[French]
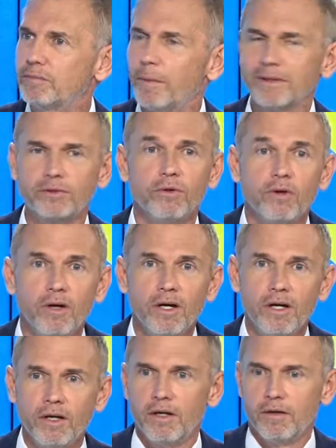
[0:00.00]
Parce que
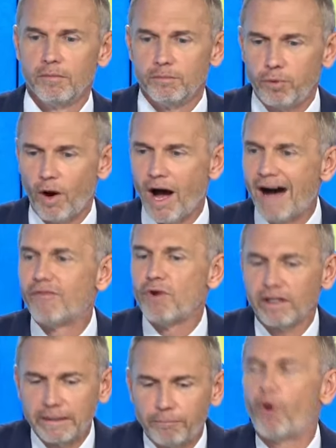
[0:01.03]
pour
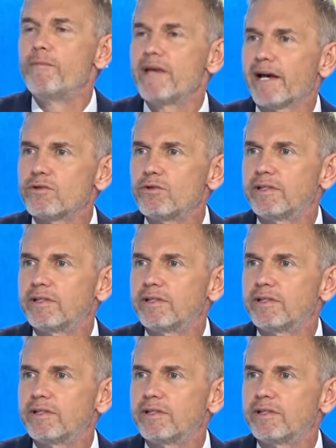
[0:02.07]
avoir des premiers résultats